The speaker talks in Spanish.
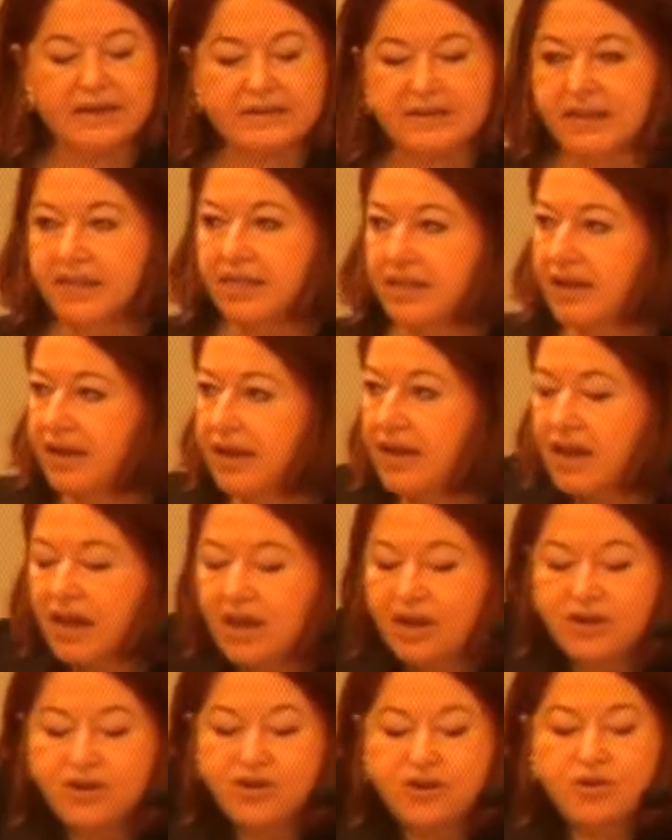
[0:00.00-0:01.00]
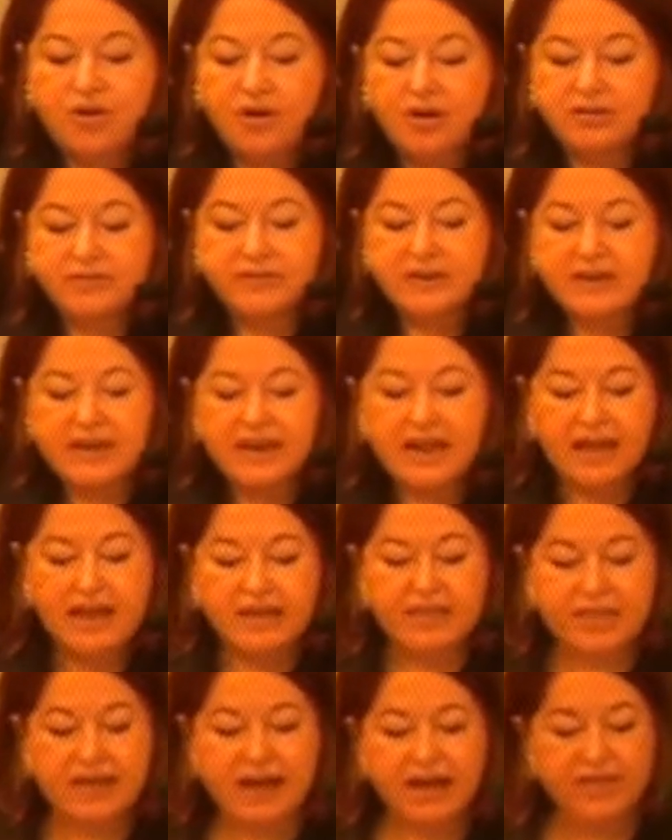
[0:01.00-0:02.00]
y dice, no olvidéis
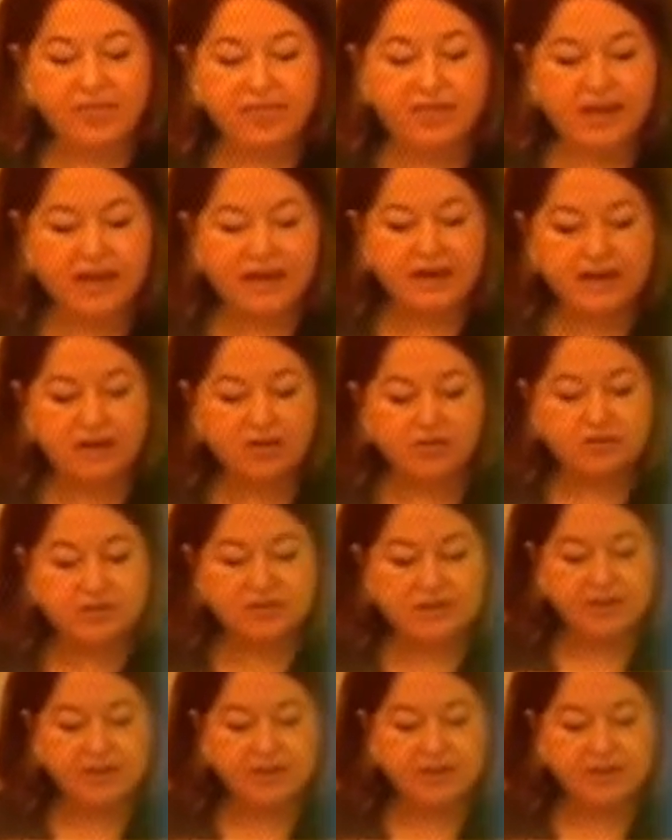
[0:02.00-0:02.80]
hacer los